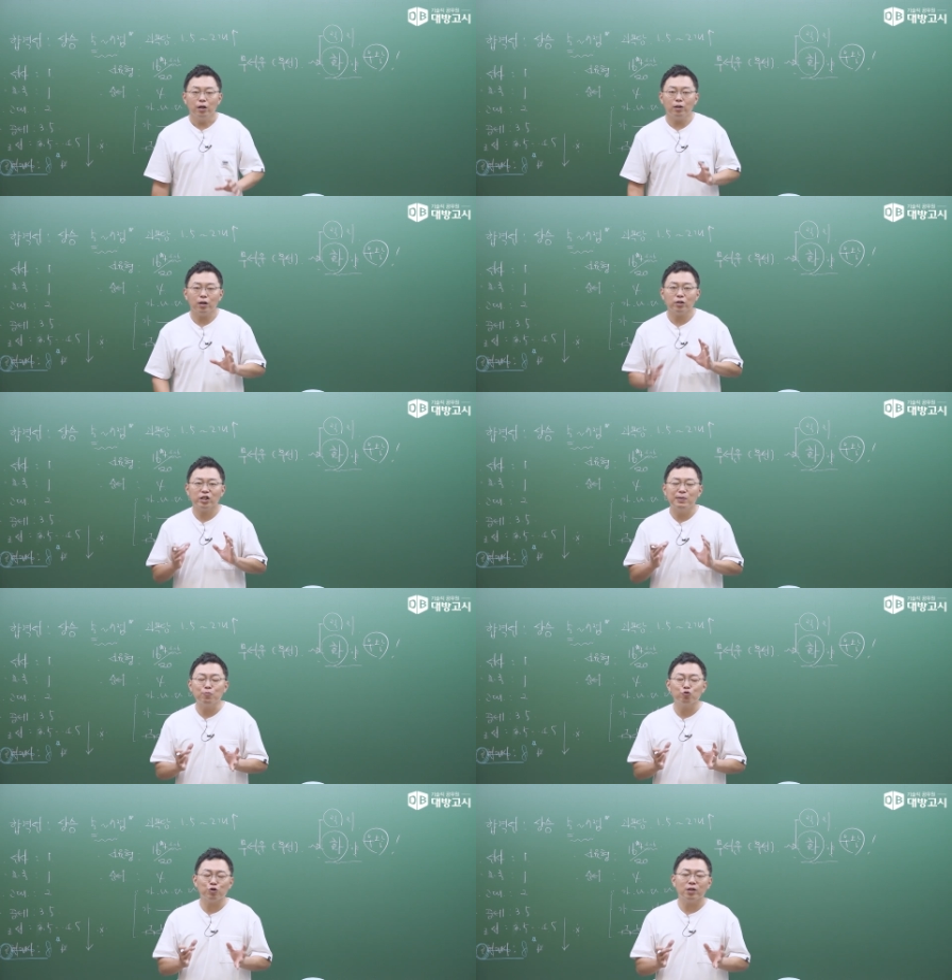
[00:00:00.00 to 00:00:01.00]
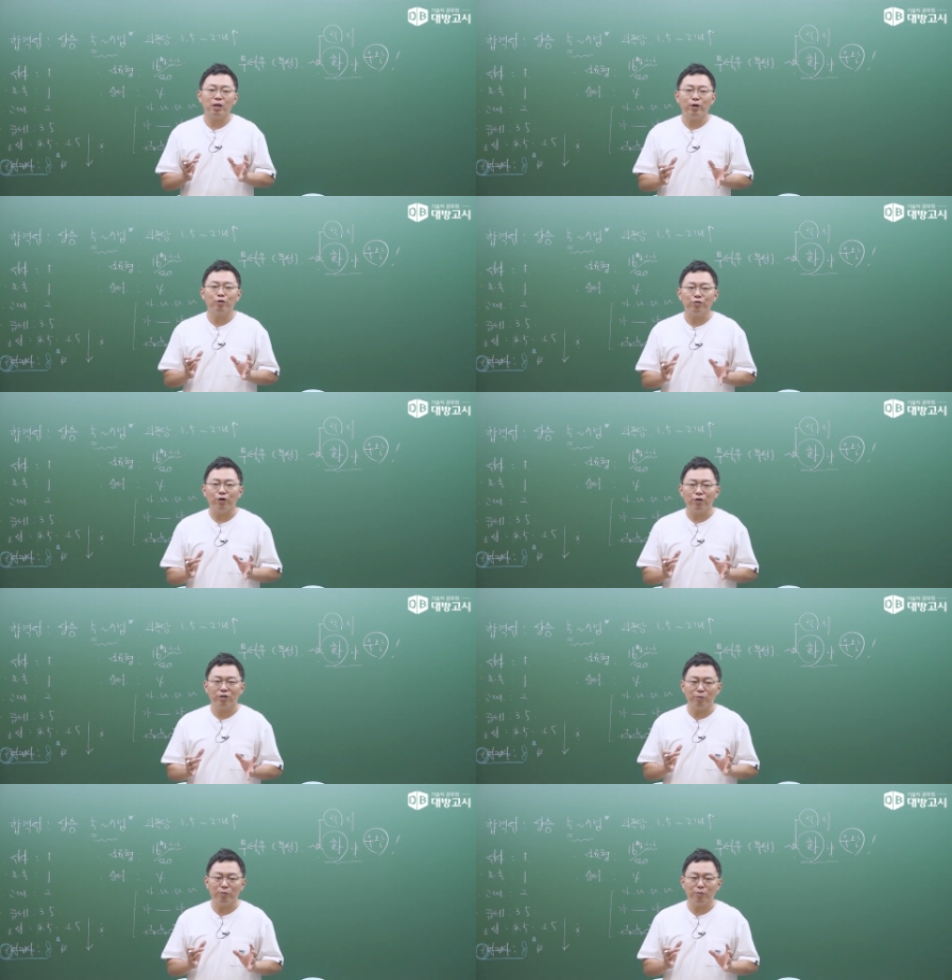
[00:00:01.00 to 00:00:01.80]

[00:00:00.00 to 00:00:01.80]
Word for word: 일단 김구가 나왔고요.